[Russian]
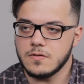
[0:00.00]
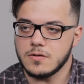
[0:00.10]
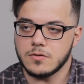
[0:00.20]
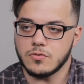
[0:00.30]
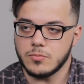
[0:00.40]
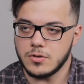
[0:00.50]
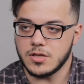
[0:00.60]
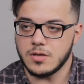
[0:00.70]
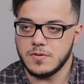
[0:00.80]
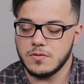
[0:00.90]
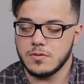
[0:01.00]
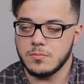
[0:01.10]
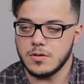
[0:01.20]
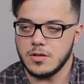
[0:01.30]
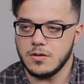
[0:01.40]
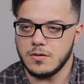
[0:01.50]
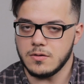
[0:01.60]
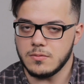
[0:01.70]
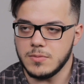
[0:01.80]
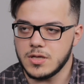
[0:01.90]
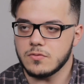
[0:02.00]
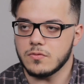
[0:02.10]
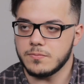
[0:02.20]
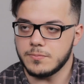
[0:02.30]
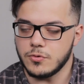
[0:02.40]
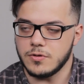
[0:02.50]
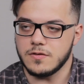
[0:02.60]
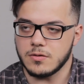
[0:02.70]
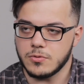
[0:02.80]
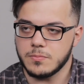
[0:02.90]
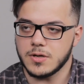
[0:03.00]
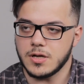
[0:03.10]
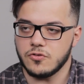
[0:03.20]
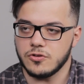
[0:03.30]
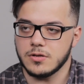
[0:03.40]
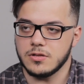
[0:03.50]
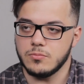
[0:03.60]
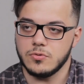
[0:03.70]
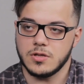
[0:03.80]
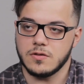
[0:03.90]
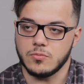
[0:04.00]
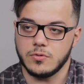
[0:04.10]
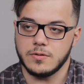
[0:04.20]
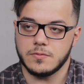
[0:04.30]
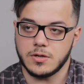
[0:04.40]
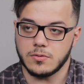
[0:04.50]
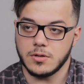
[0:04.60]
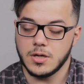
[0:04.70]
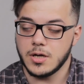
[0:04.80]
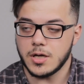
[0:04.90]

делать его более адаптивным и менять его вплоть до тех пор, пока человек не будет этим удовлетворен.